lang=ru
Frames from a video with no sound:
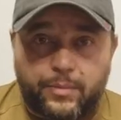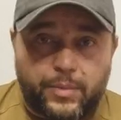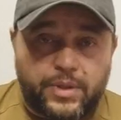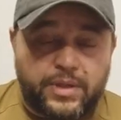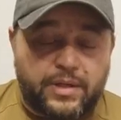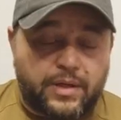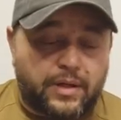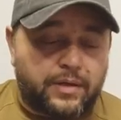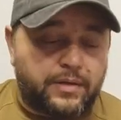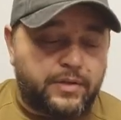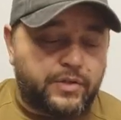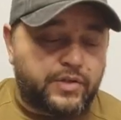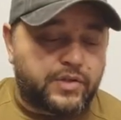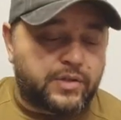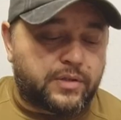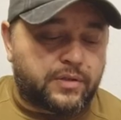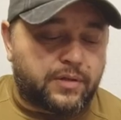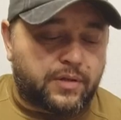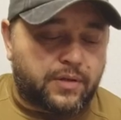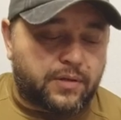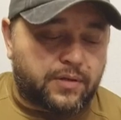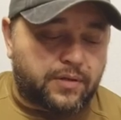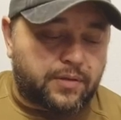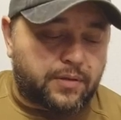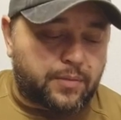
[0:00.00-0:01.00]
меня
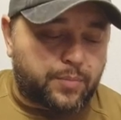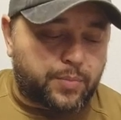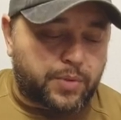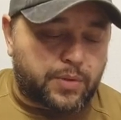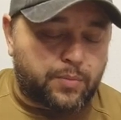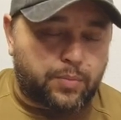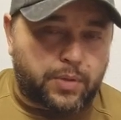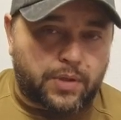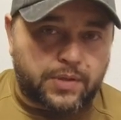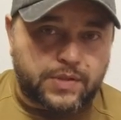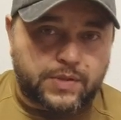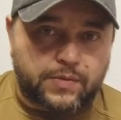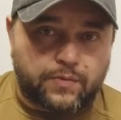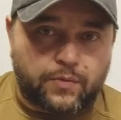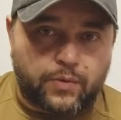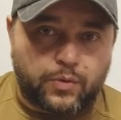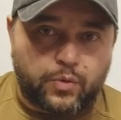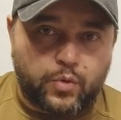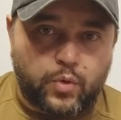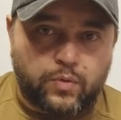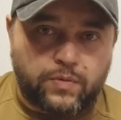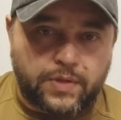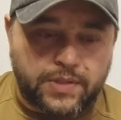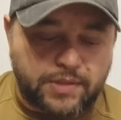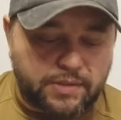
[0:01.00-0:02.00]
лично подбрасываю
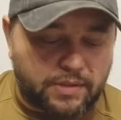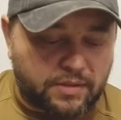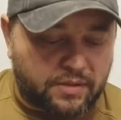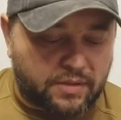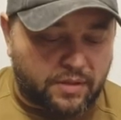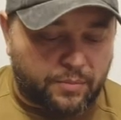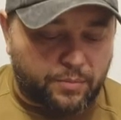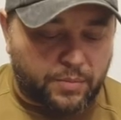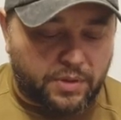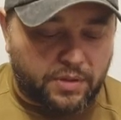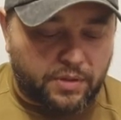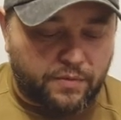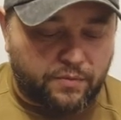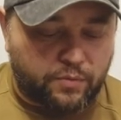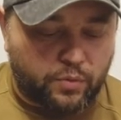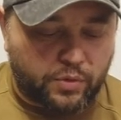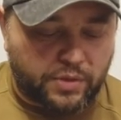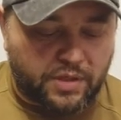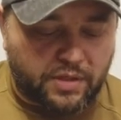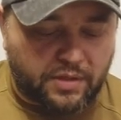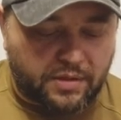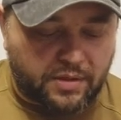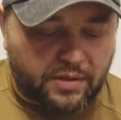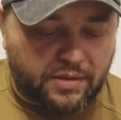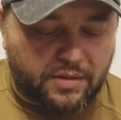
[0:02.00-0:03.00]
новости там или
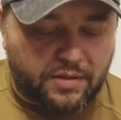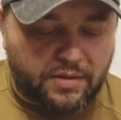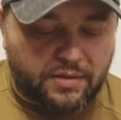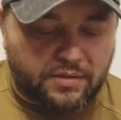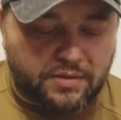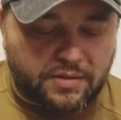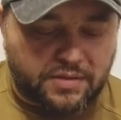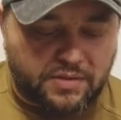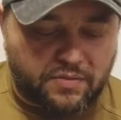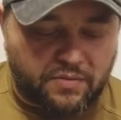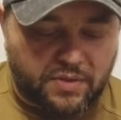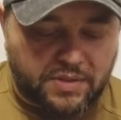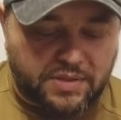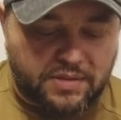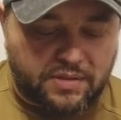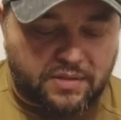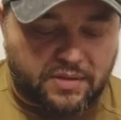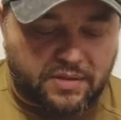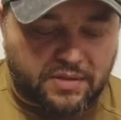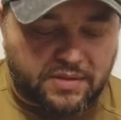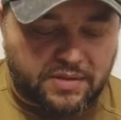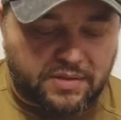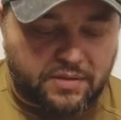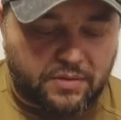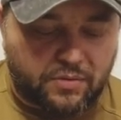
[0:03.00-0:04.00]
фотки какие-то
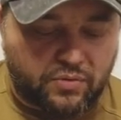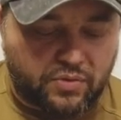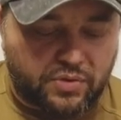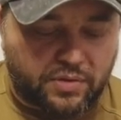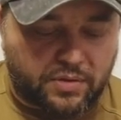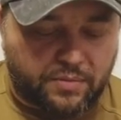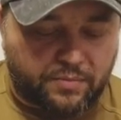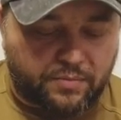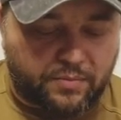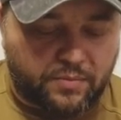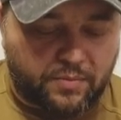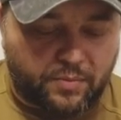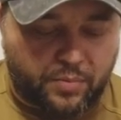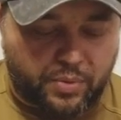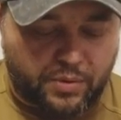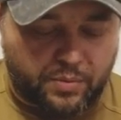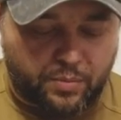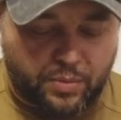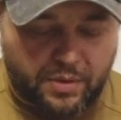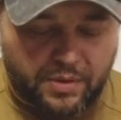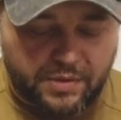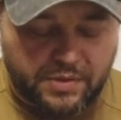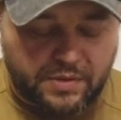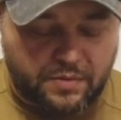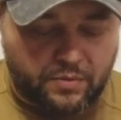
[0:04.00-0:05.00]
связанные с оружием
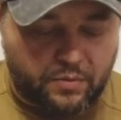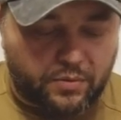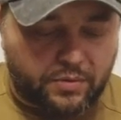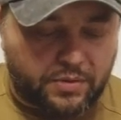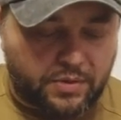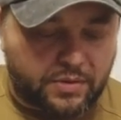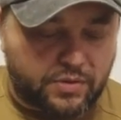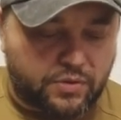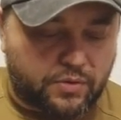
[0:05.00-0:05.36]
подбрасываю. Так